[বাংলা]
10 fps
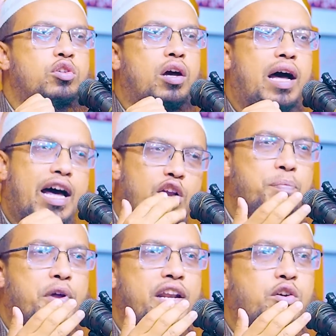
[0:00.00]
তো আরো
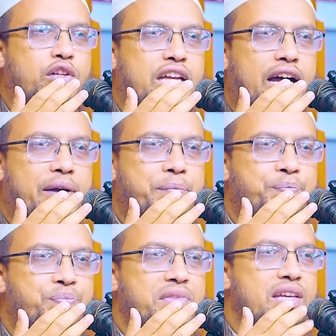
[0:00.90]
পরের কথা
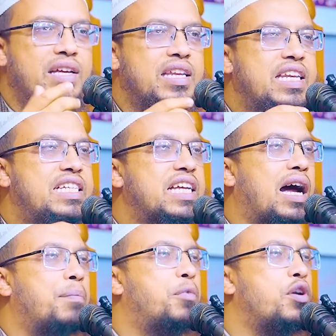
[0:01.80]
নিজের
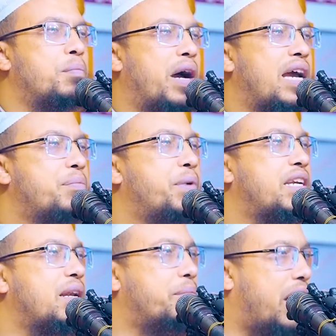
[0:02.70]
আপন মায়ের
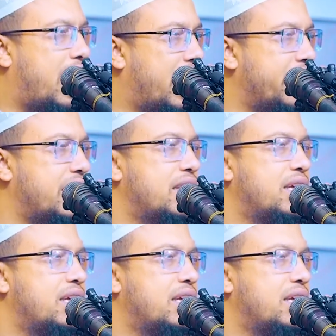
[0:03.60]
পেটের ভাই